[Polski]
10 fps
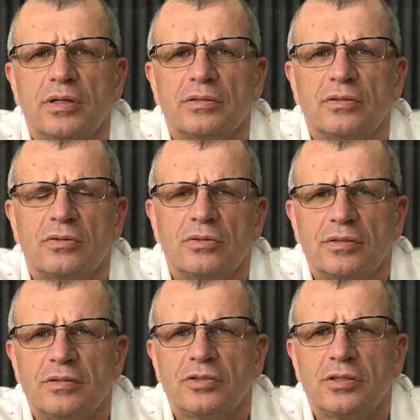A skoro
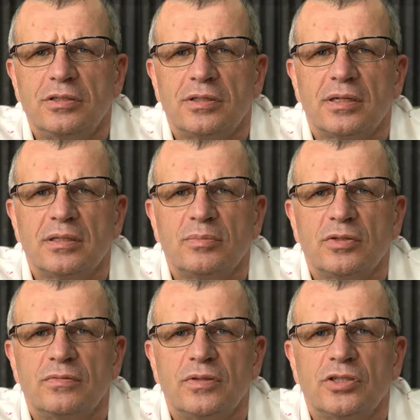jesteś elitarnym,
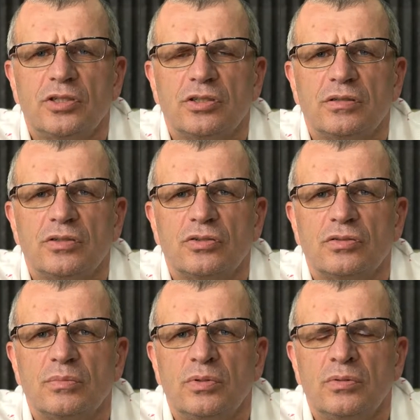to wierzę, że jesteś
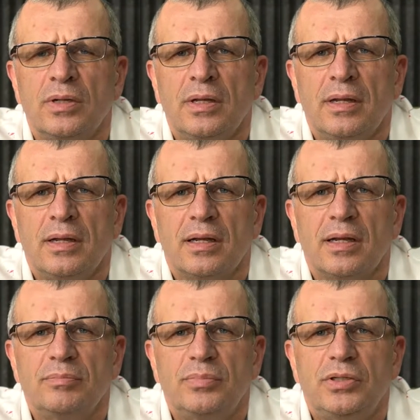osobą
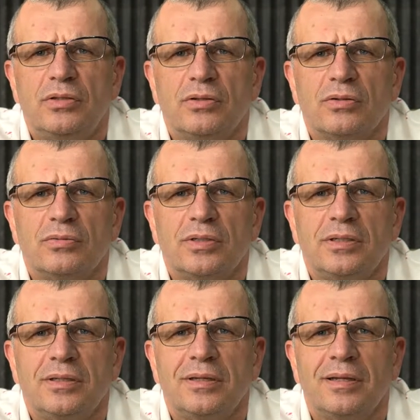ambitną i